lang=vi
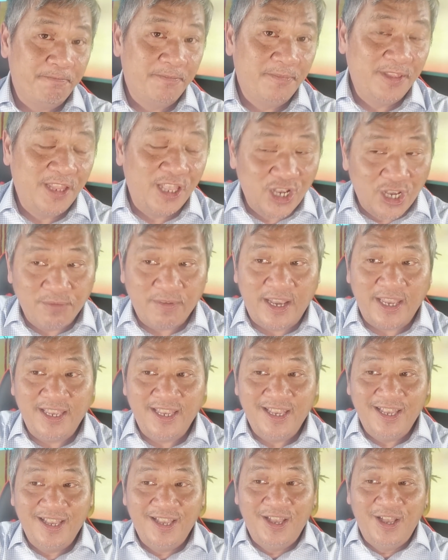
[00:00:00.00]
Thì quý vị,
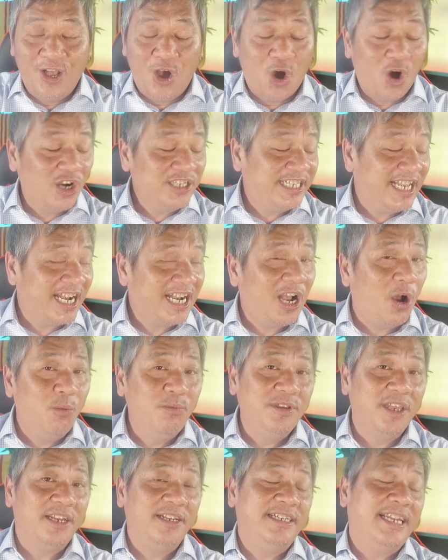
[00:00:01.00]
họ sẽ
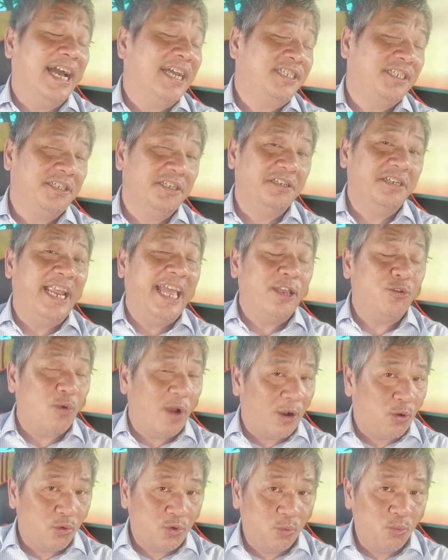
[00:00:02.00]
không nhìn ra sự đe
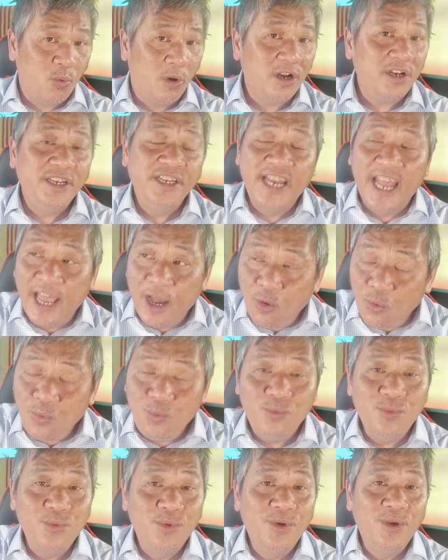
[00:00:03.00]
dọa của Trung Quốc nếu
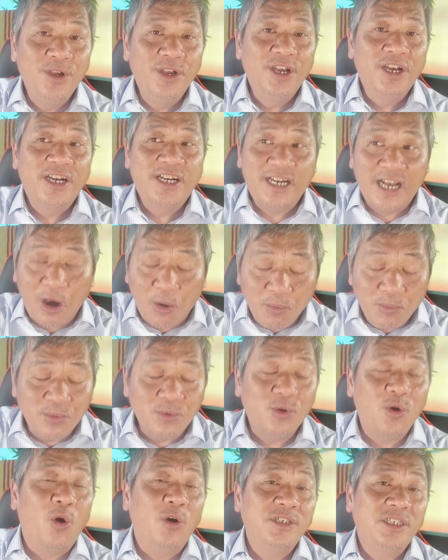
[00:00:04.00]
không
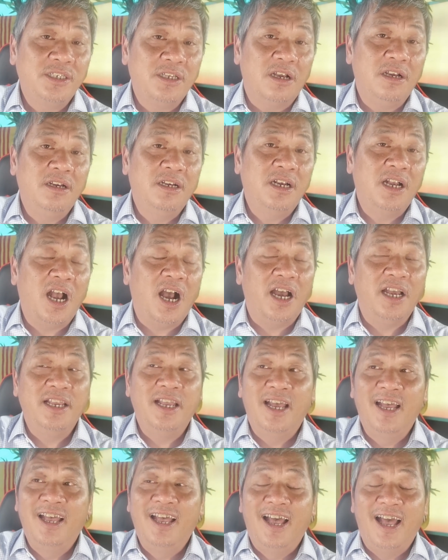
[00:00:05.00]
có sự khởi
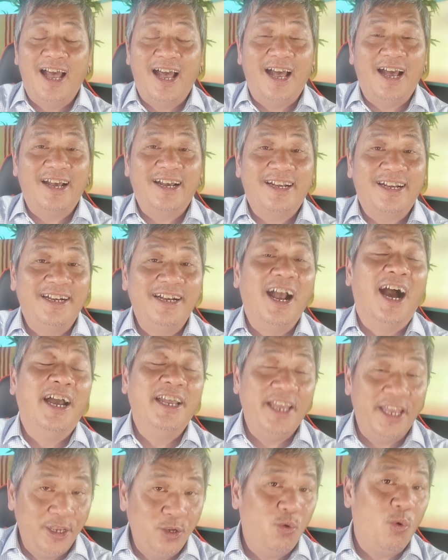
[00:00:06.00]
à, gợi
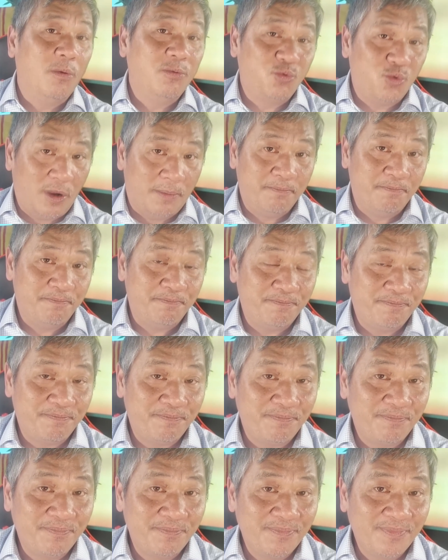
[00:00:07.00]
ý của ông Trump.
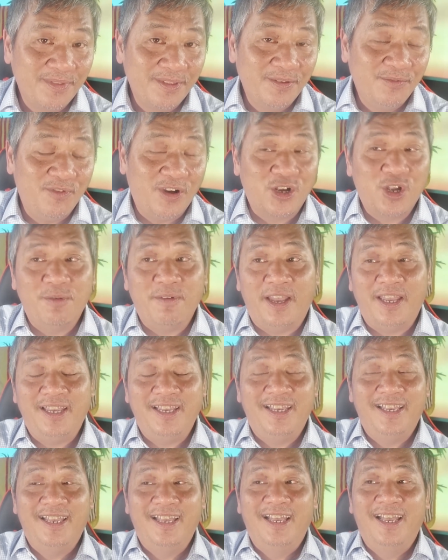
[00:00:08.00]
Và quý vị,
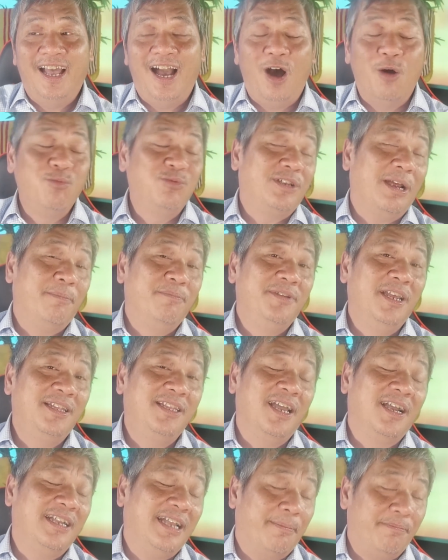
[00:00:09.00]
ông Trump đích
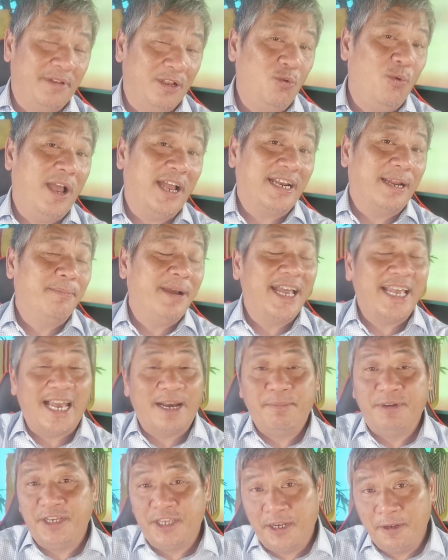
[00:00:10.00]
thân gặp nữ hoàng năm
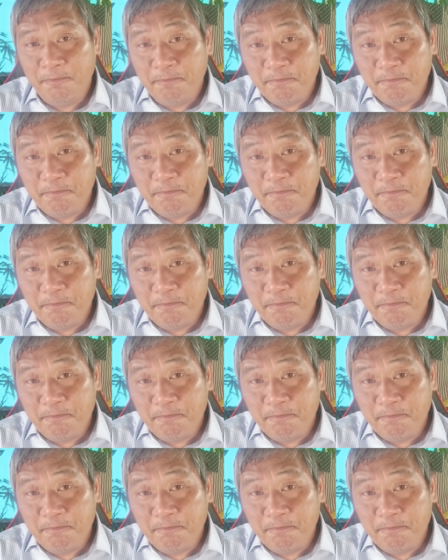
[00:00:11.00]
2019.